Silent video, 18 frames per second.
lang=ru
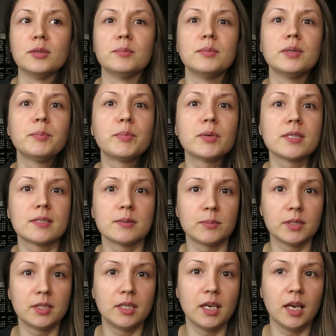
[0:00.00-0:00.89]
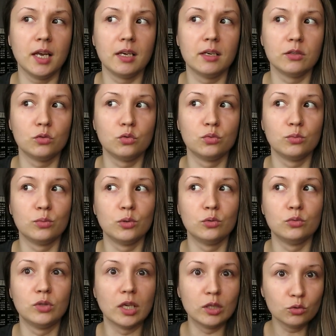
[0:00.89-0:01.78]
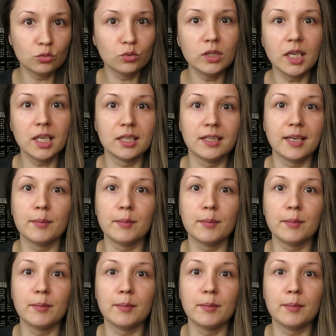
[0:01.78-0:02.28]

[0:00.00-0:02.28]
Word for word: Мы посмотрели, думаю, да ну нет,